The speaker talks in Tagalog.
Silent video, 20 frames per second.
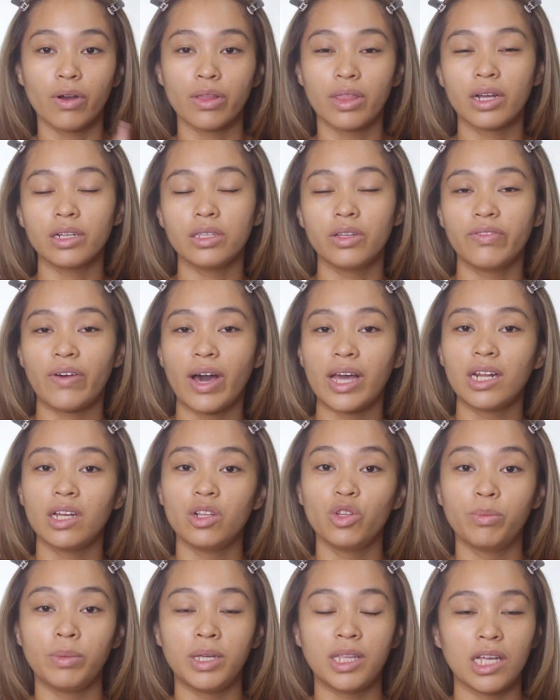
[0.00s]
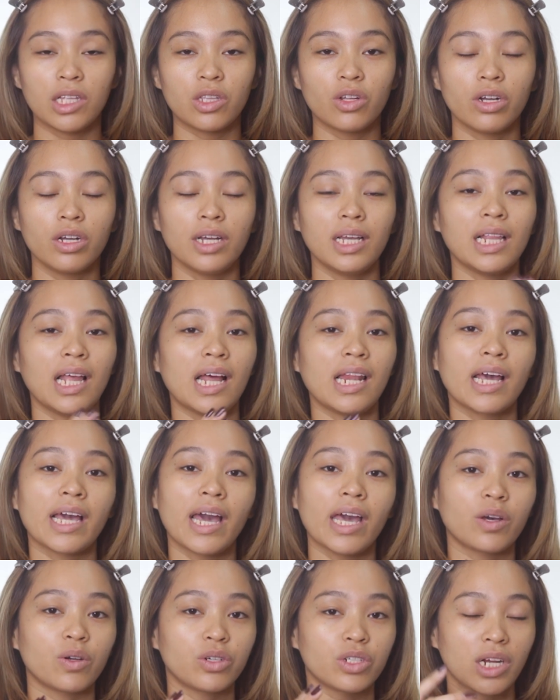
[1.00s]
For their Divine Illuminator,
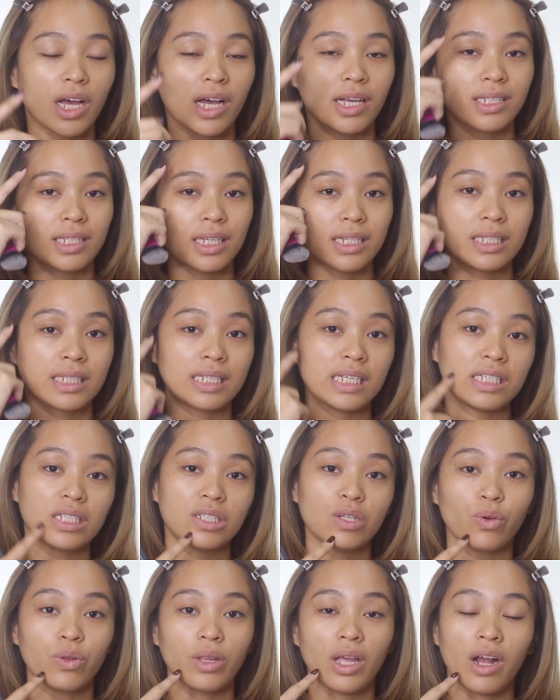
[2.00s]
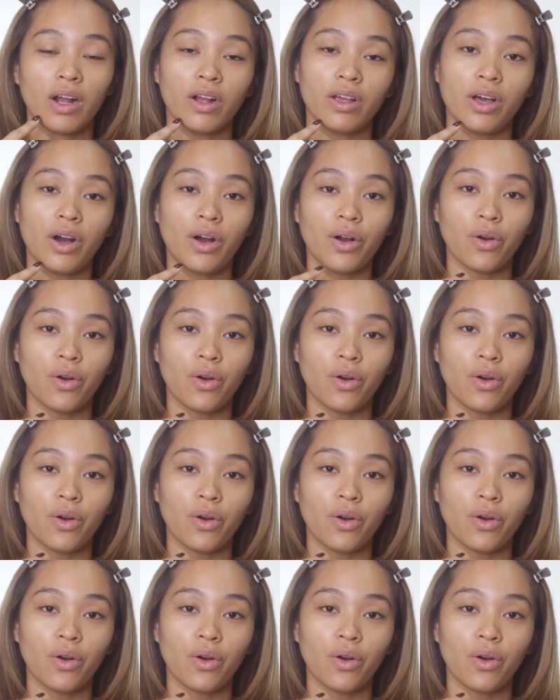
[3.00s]
ilalagay ko siya sa C-zone area